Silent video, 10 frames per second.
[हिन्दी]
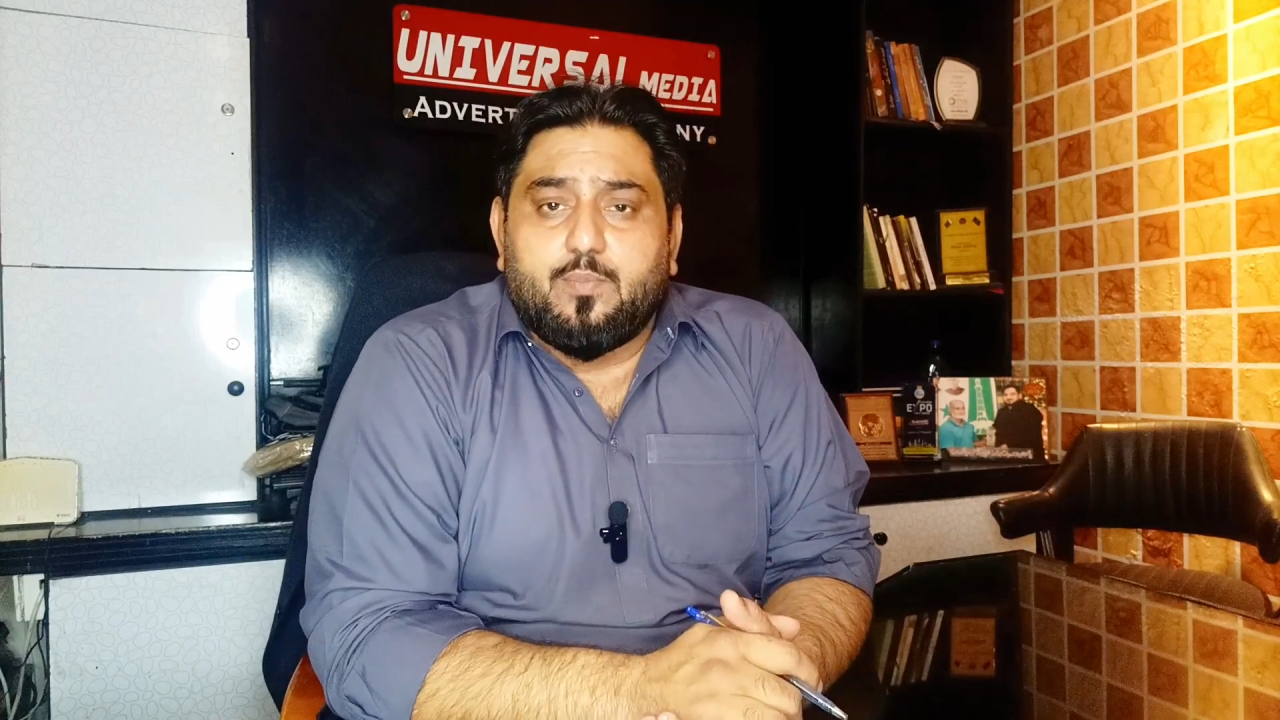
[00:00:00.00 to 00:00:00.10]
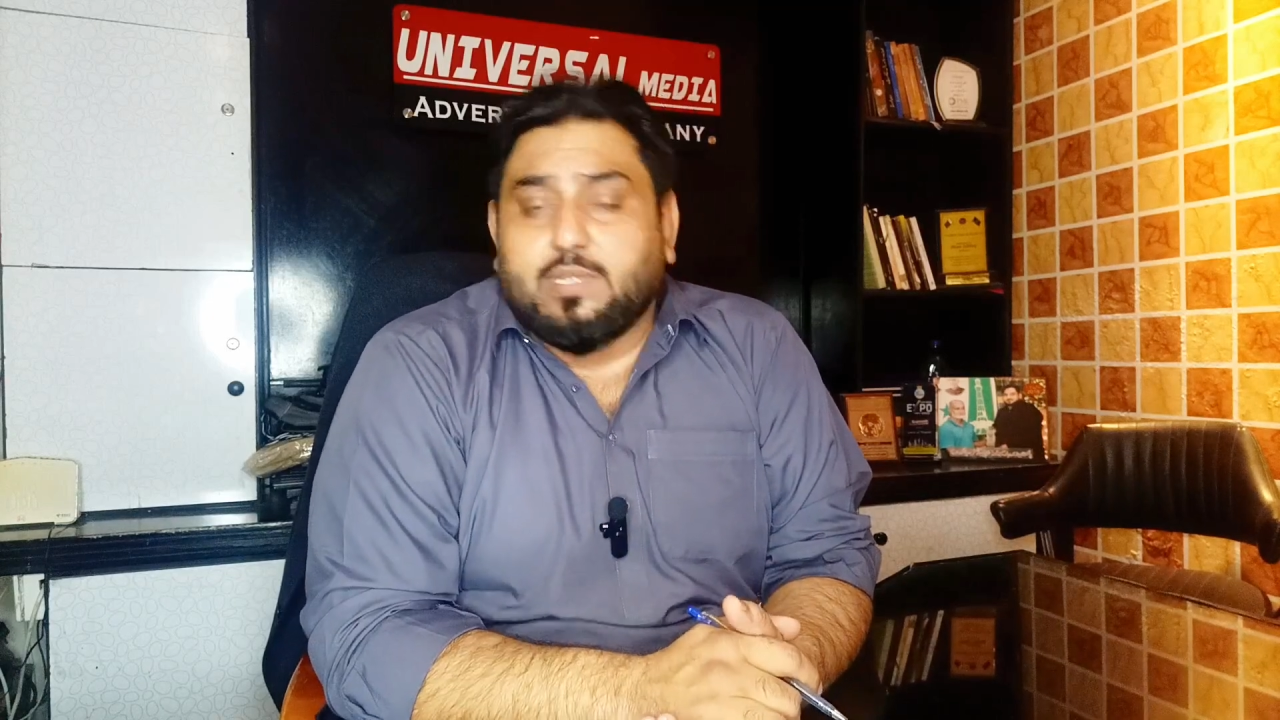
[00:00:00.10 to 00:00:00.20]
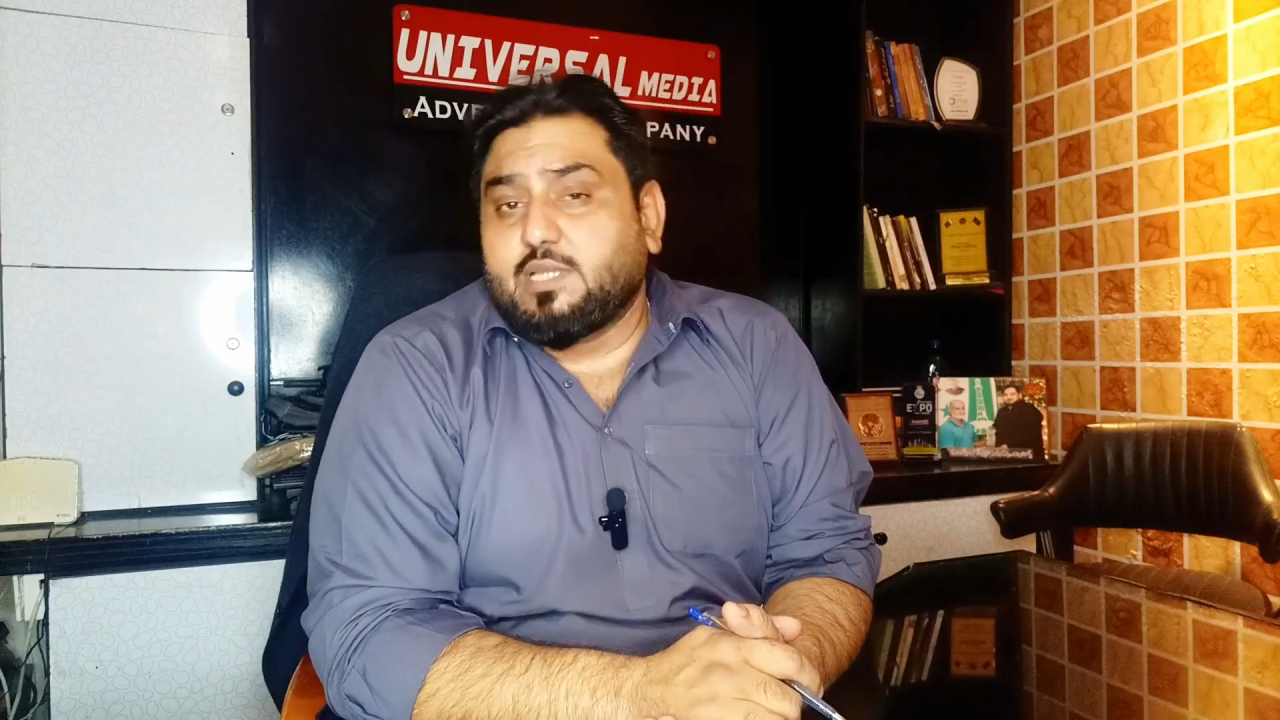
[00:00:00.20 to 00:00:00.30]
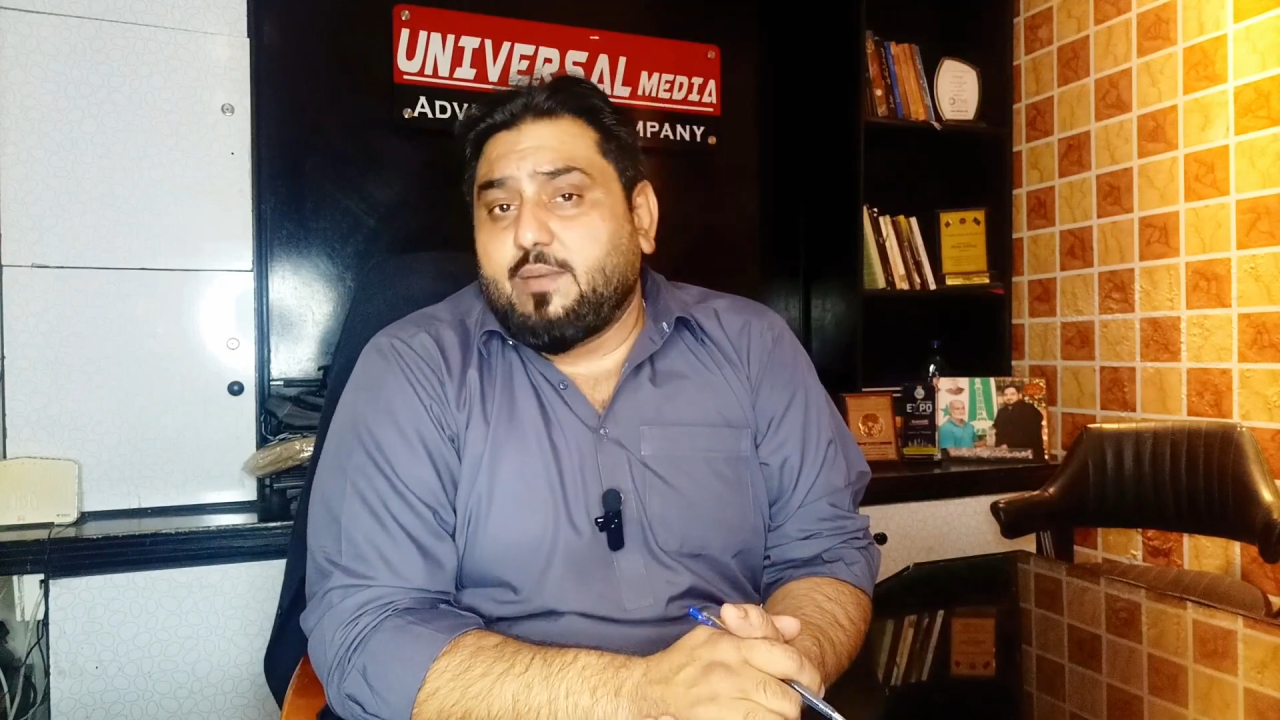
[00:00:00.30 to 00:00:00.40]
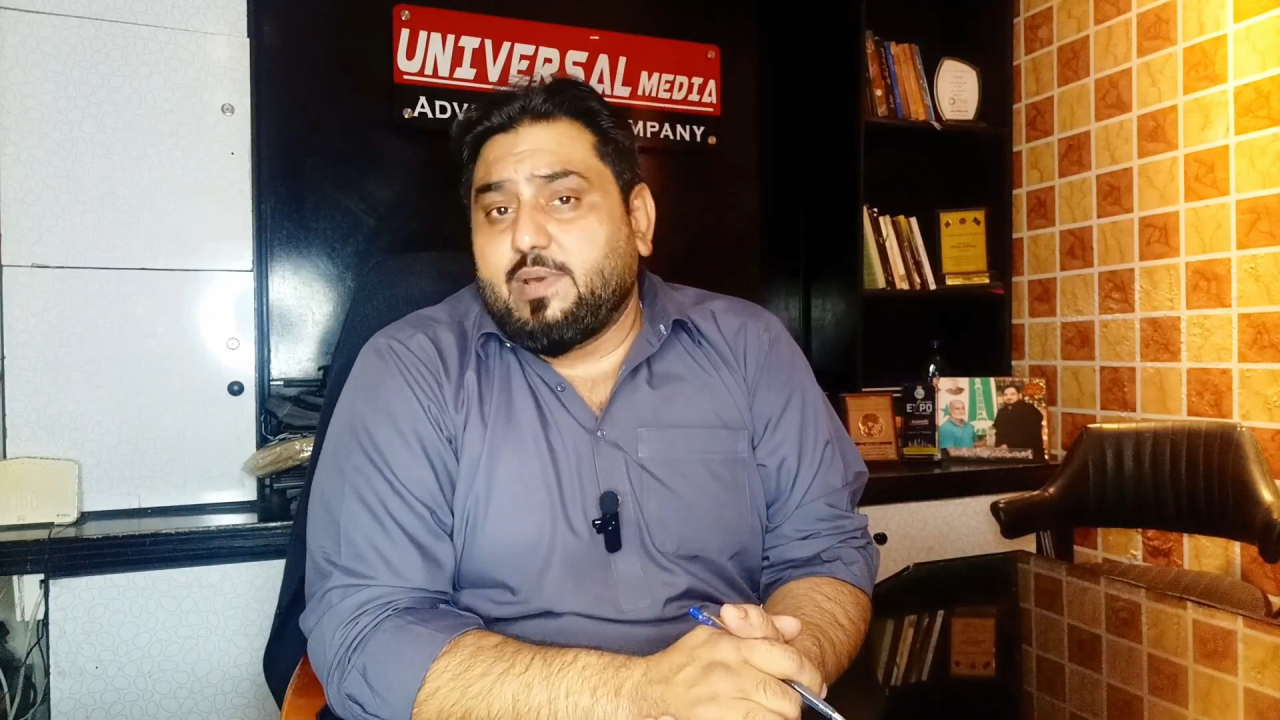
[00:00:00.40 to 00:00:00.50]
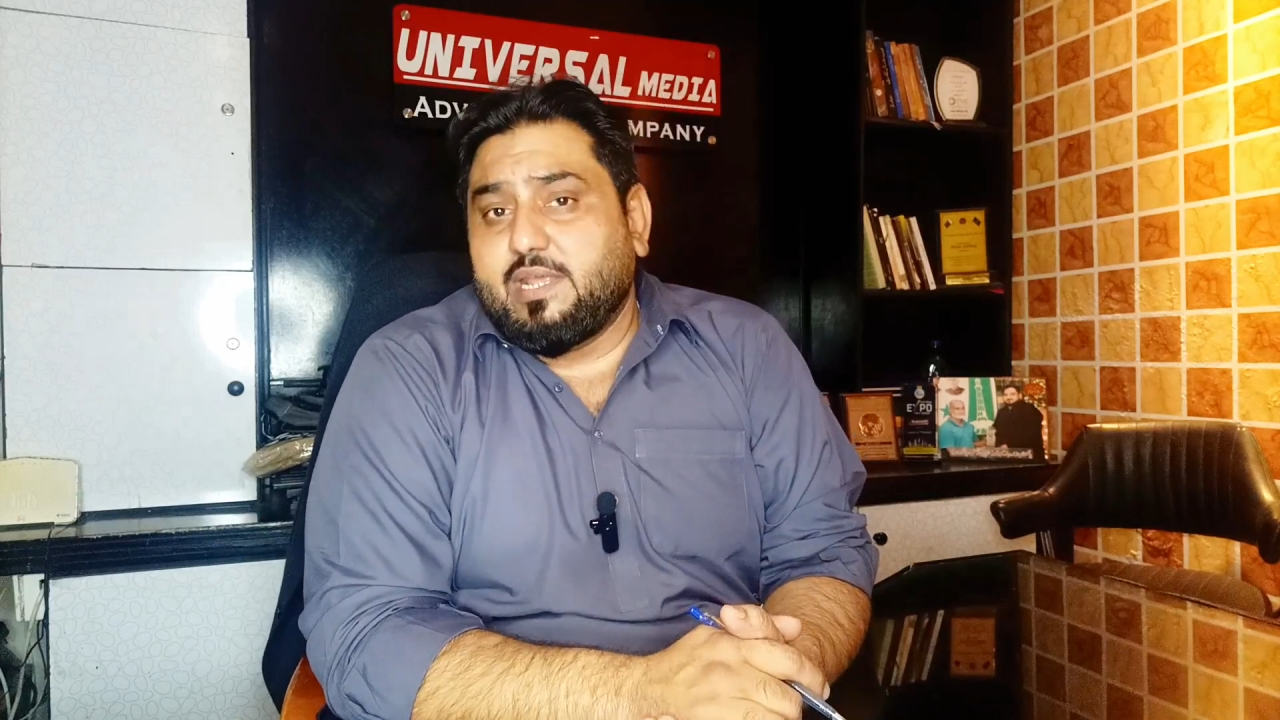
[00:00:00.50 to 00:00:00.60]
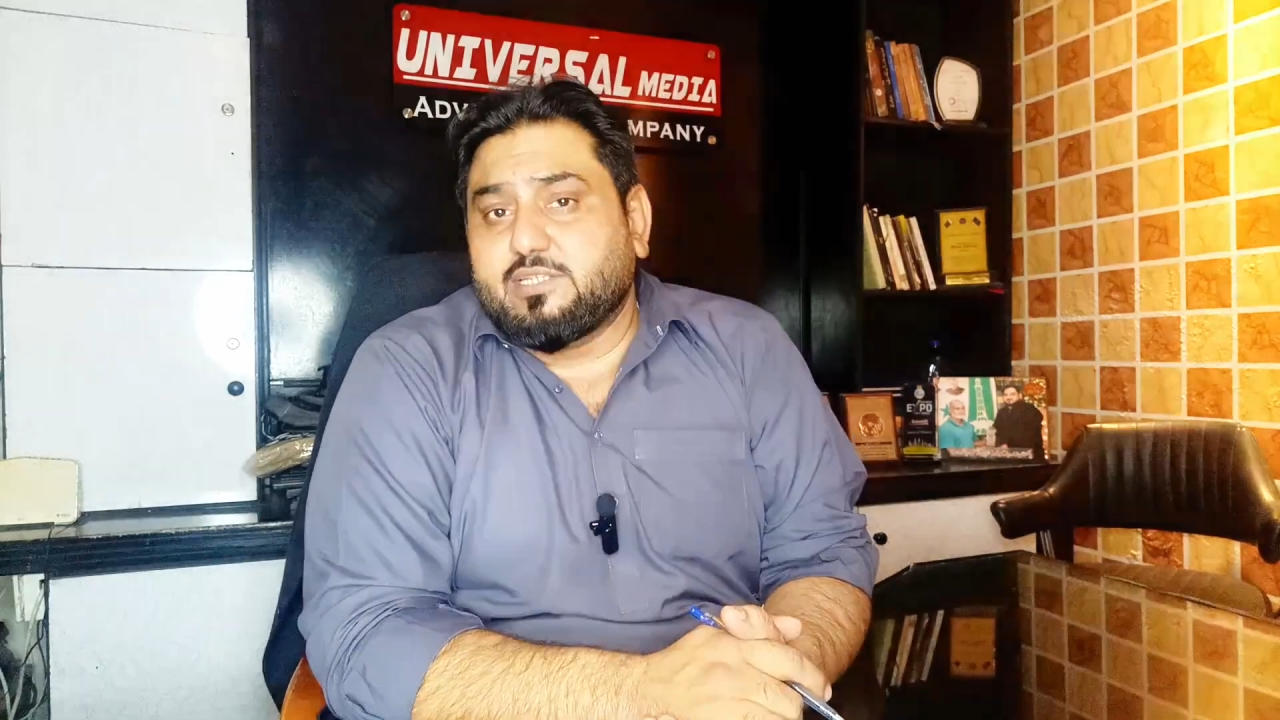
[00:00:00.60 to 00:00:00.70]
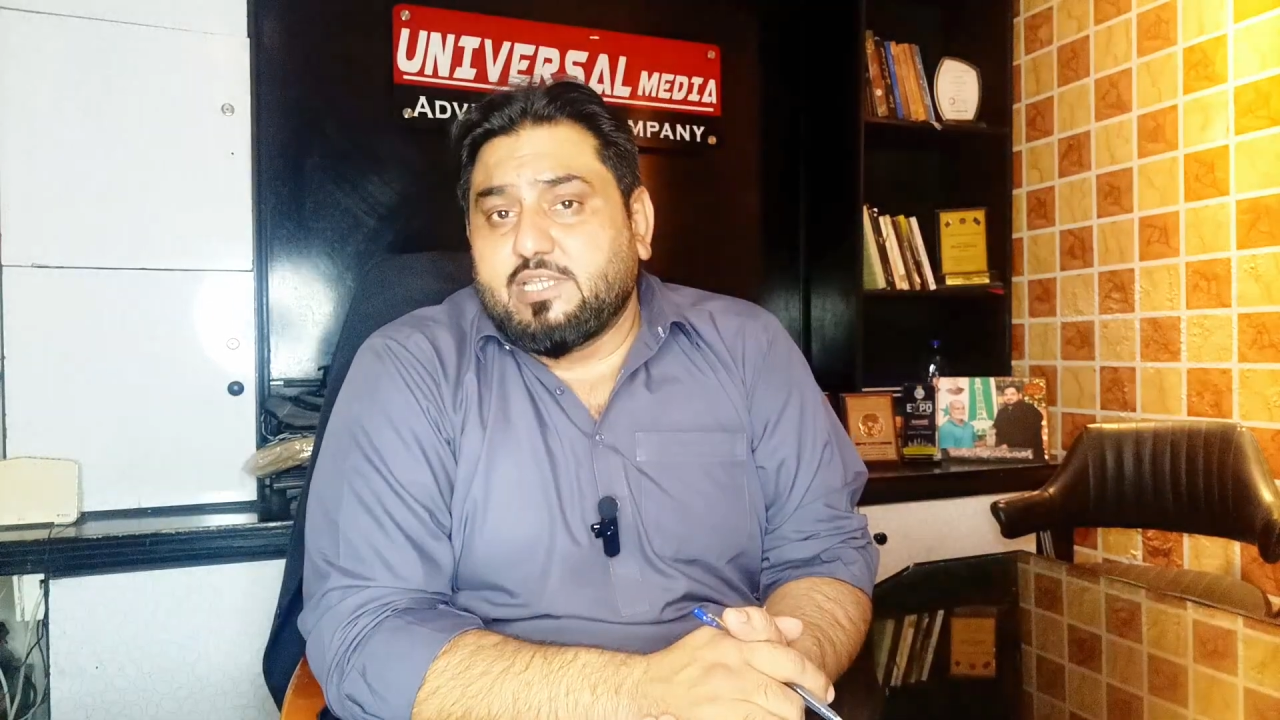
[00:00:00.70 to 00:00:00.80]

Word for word: फिर साहबा ने